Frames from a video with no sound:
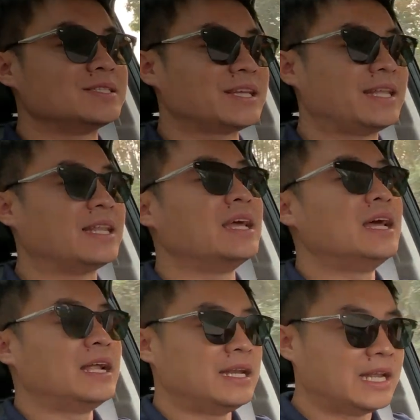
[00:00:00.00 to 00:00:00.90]
นซิน
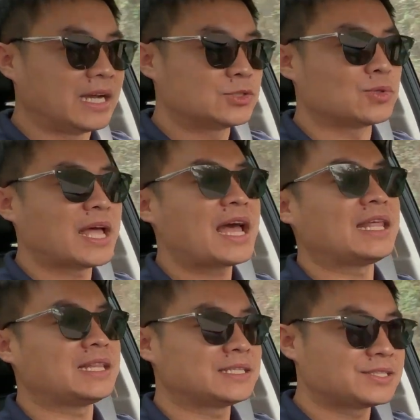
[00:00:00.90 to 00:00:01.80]

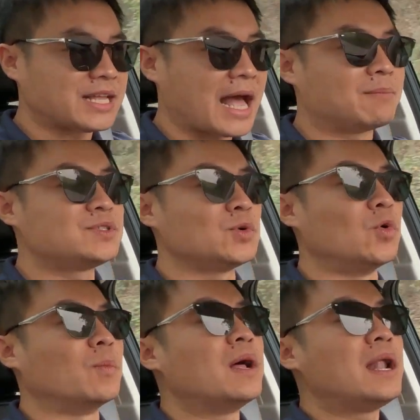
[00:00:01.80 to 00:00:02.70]
1.5 ลิตร 3 สู
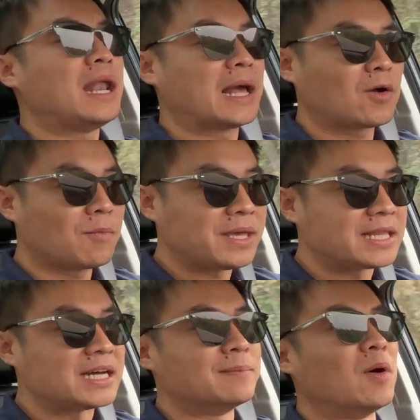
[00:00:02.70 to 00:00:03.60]
บแล้วก็มี
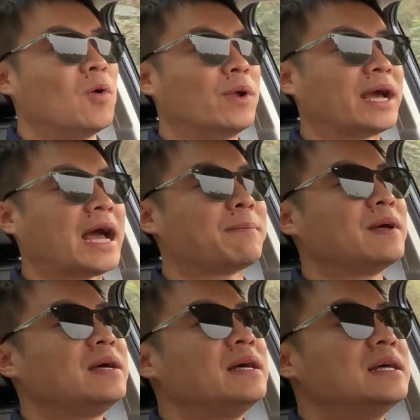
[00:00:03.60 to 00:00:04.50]
เทอร์โบนะครับ
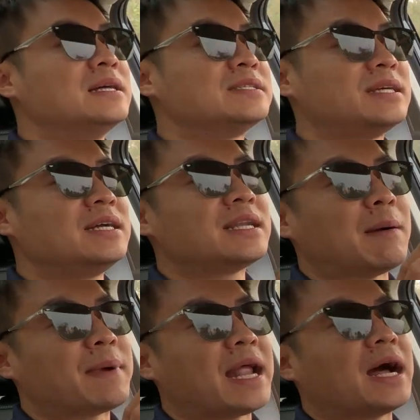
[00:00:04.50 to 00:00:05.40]
ซึ่ง
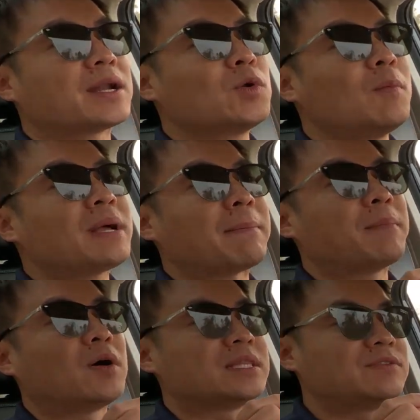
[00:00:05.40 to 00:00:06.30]
ทำงานร่วมกับ
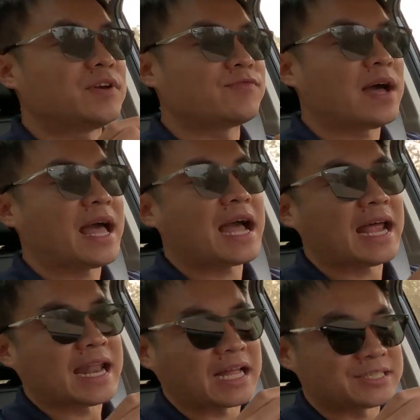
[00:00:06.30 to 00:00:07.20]
มอเตอร์ไฟฟ้า
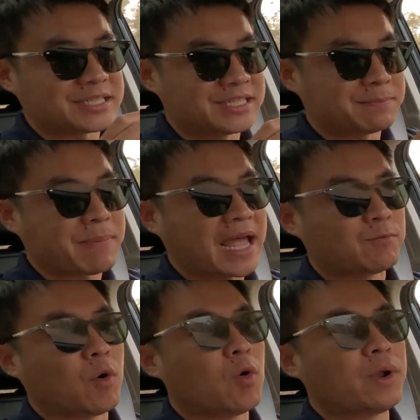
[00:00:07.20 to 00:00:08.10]
ขนาด
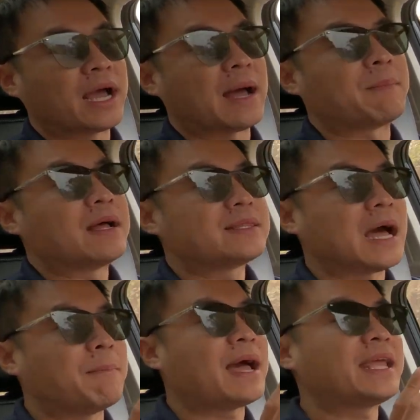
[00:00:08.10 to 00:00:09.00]
48 โวลต์นะครับ
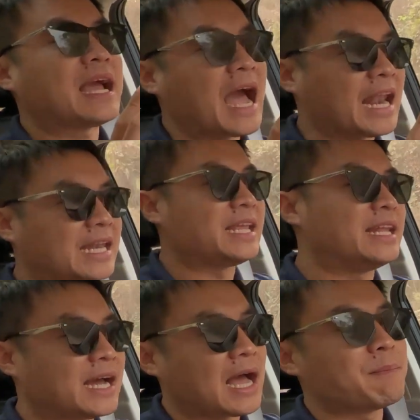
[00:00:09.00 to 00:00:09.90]
ทำให้คัน
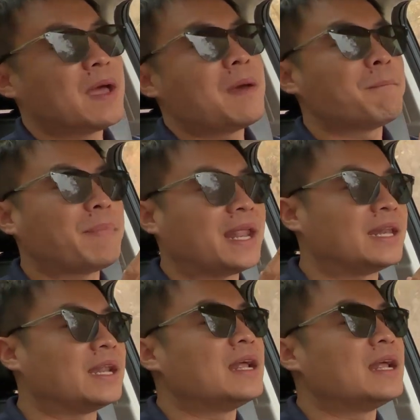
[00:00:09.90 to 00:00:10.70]
นี้นะครับ เป็น